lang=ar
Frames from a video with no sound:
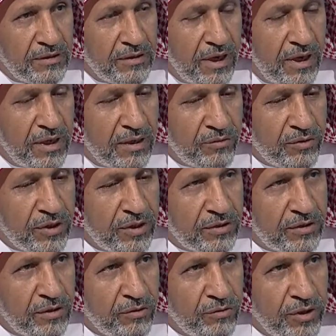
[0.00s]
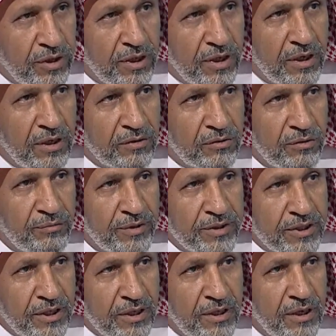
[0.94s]
عناوين الدوريات
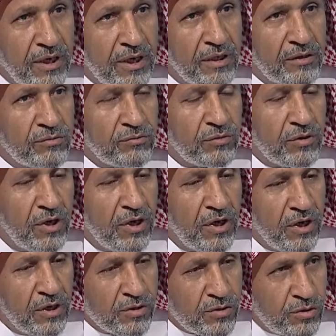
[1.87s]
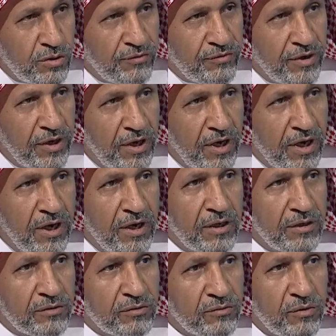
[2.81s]
والمجلات وصحف
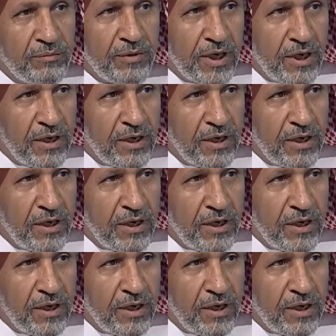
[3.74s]
الحائط وما